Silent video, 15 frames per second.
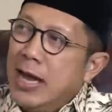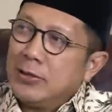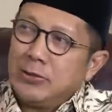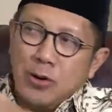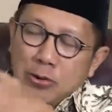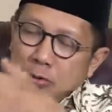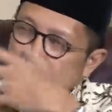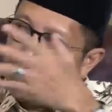
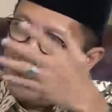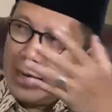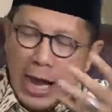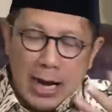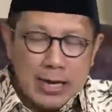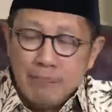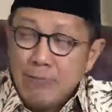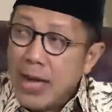atau di
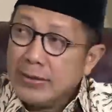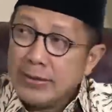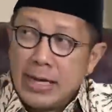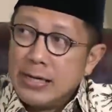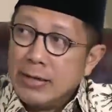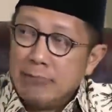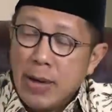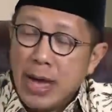
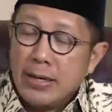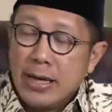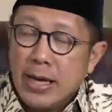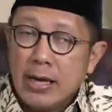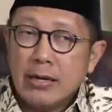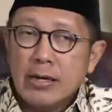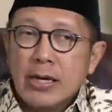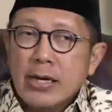Kalimantan di
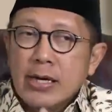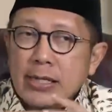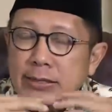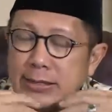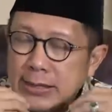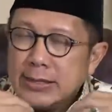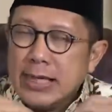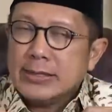mana
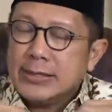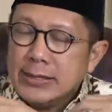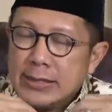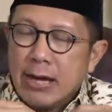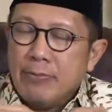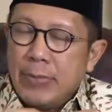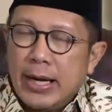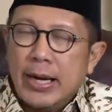
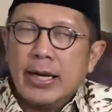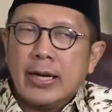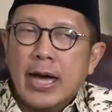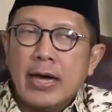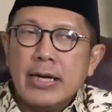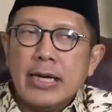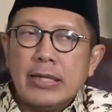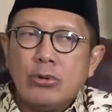cita-cita
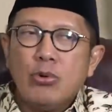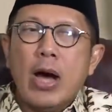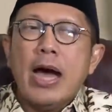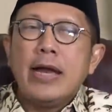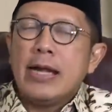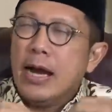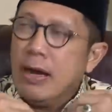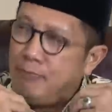mereka itu
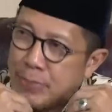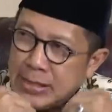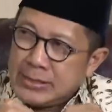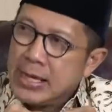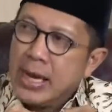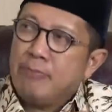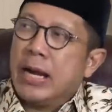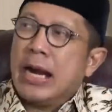adalah
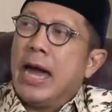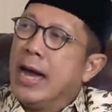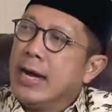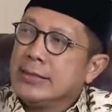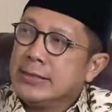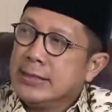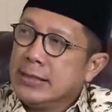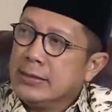bisa
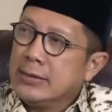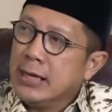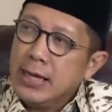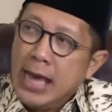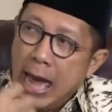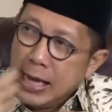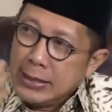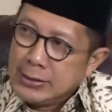berhaji. Jadi
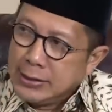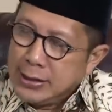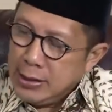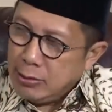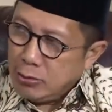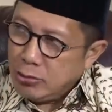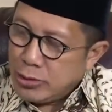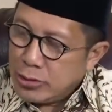hmm. haji
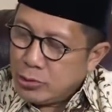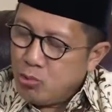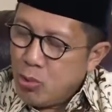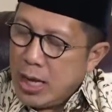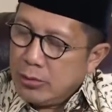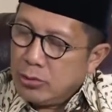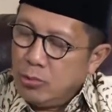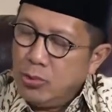itu
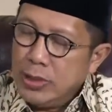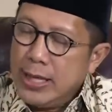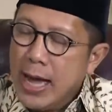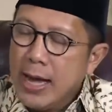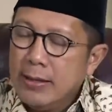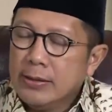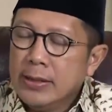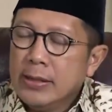sesuatu
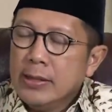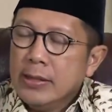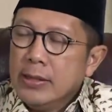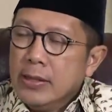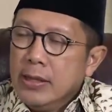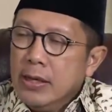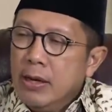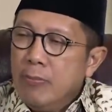yang
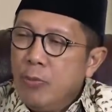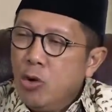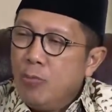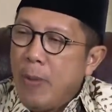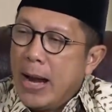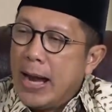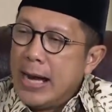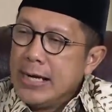
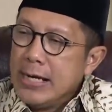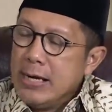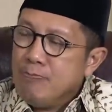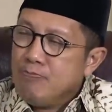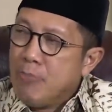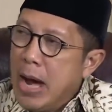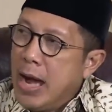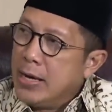merupakan
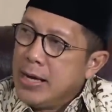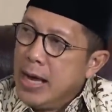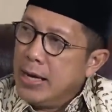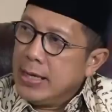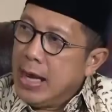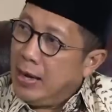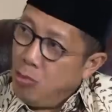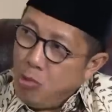ibadah
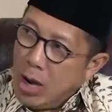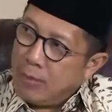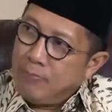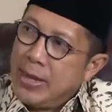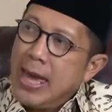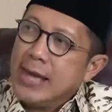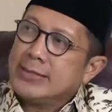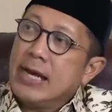yang luar
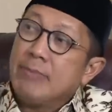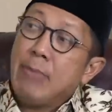biasa